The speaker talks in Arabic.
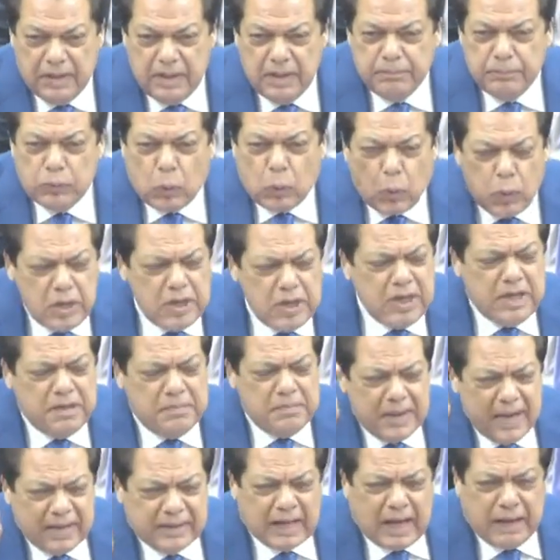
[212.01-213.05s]
بكل
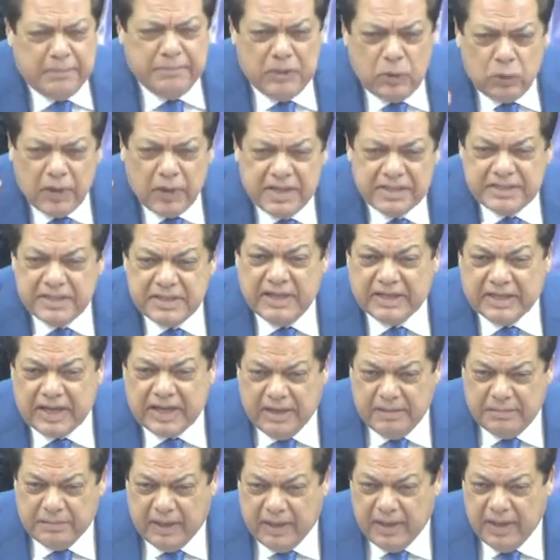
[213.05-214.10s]
ما تحمله هذه
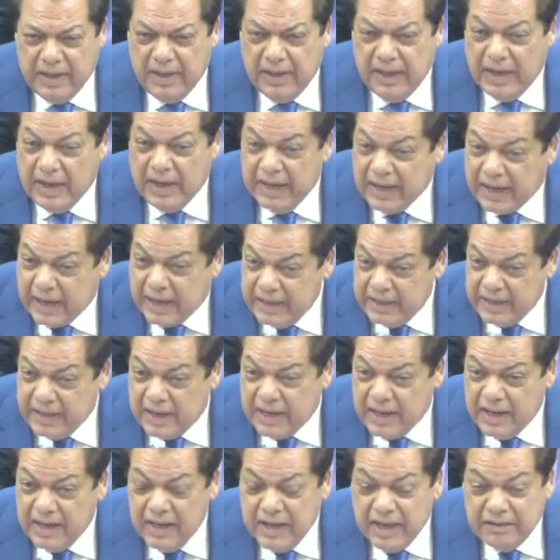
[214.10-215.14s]
الكلمه
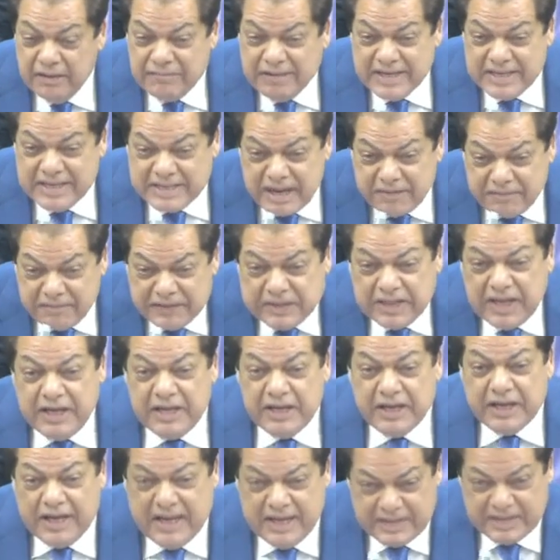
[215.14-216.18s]
الحقيقه فلسفه
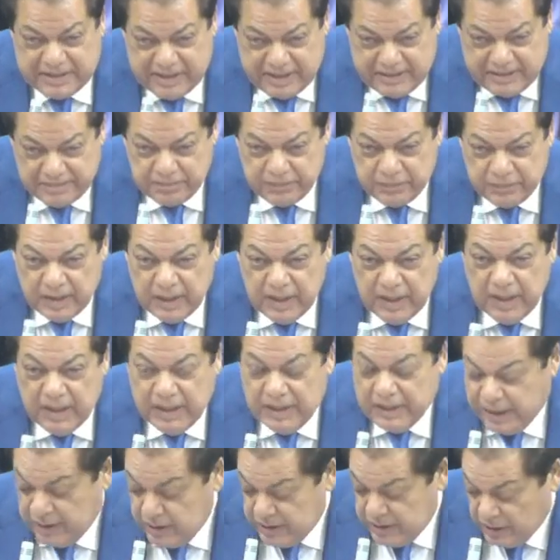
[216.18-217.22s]
الانجاز ده
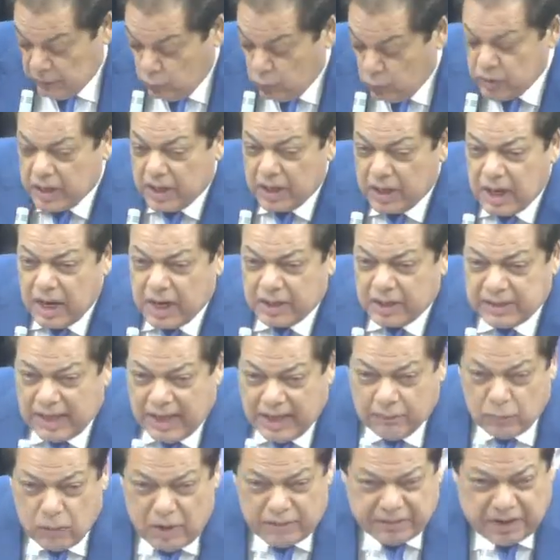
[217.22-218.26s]
يدعونا النهارده على
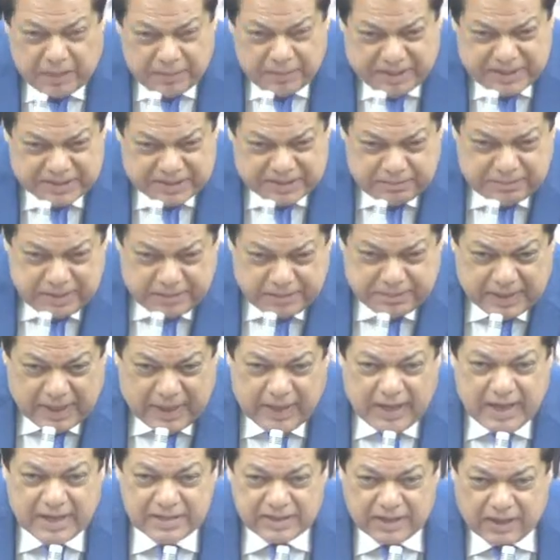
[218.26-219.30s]
الموافقه بحيث المبدا
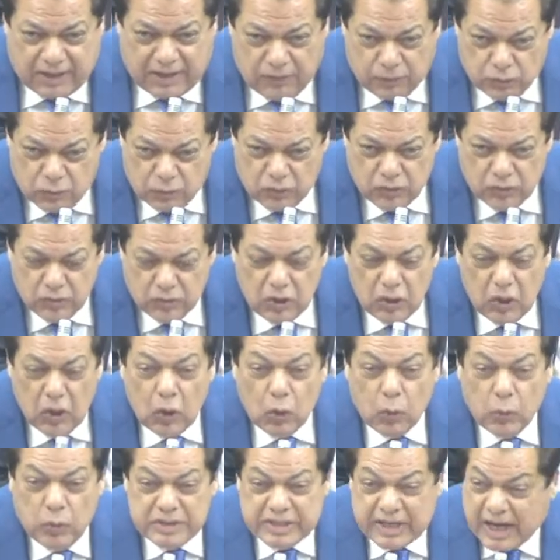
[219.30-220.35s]
على هذا القانون
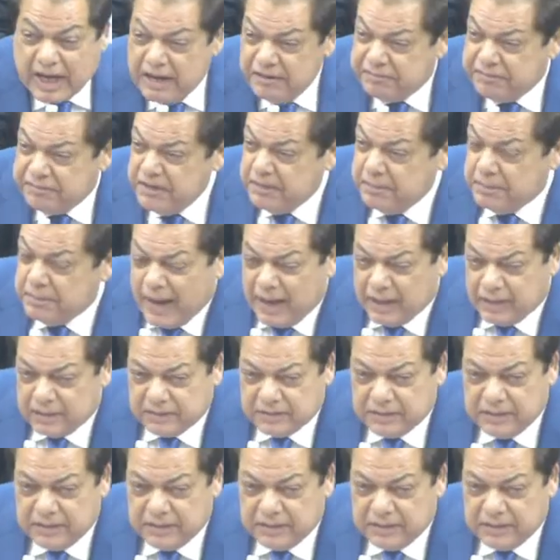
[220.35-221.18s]
واذا كان في بعض